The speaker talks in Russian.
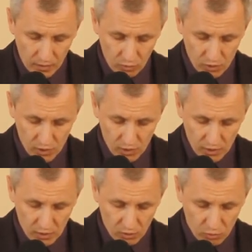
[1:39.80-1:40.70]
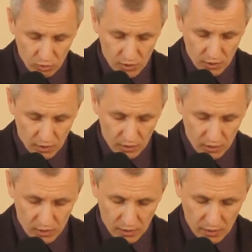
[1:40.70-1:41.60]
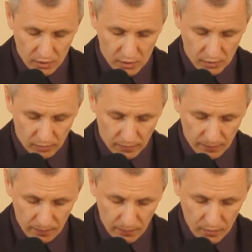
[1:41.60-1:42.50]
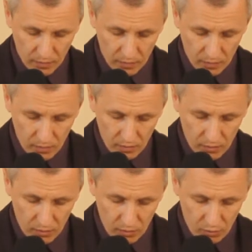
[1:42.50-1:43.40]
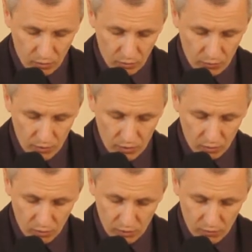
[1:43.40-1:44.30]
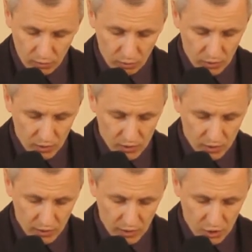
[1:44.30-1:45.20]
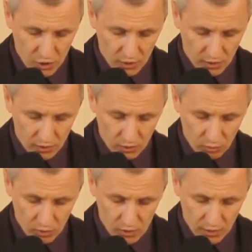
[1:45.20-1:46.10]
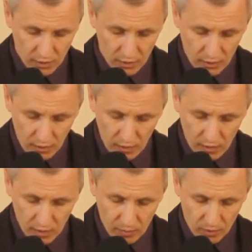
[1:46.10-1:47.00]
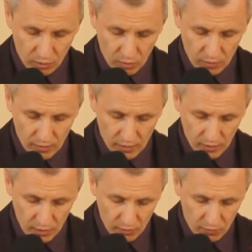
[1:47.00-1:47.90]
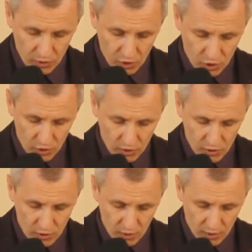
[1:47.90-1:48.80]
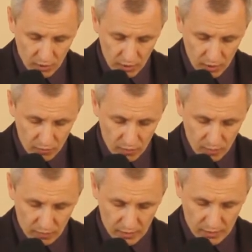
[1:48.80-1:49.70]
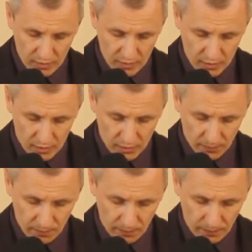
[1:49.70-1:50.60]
а он стоял у озера Генесарецкого, увидел он две лодки, стоящие на озере, а рыболовы, вышедшие из них, вымывали сети.